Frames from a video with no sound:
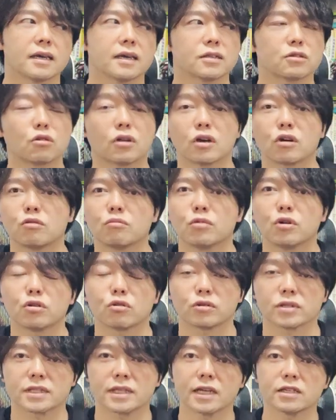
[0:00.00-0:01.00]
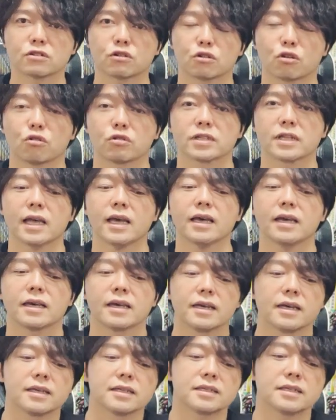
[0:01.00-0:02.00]
ドラゴンボールのセルのようにね、
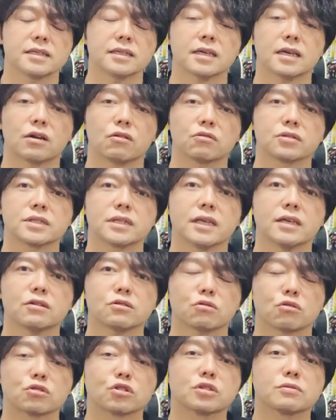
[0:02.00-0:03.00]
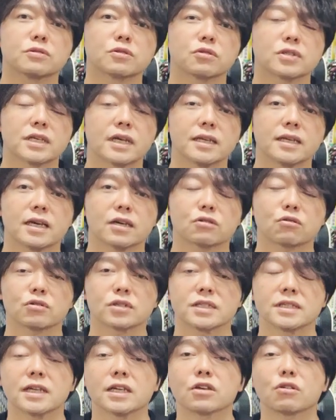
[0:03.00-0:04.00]
進化をしていくと自分の戦略の
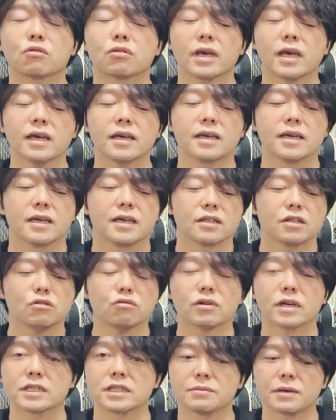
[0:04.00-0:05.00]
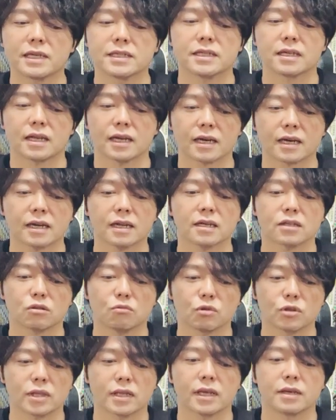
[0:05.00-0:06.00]
シナリオをね、っていうのが一番いいんじゃないかな
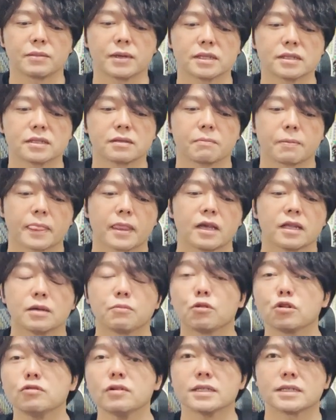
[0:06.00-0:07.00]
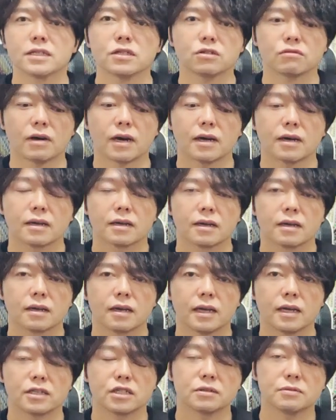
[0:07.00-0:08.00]
と思っています。僕は軸は
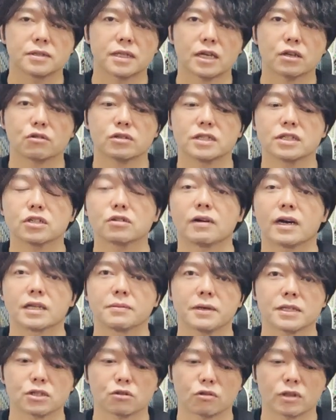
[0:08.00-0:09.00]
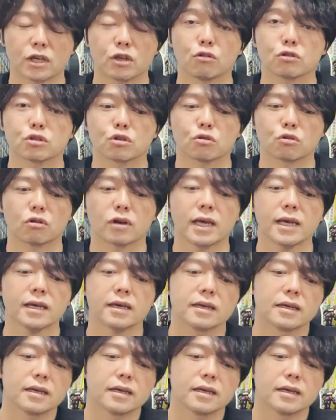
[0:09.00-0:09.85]
えー、自分なりの軸はありますので予想のね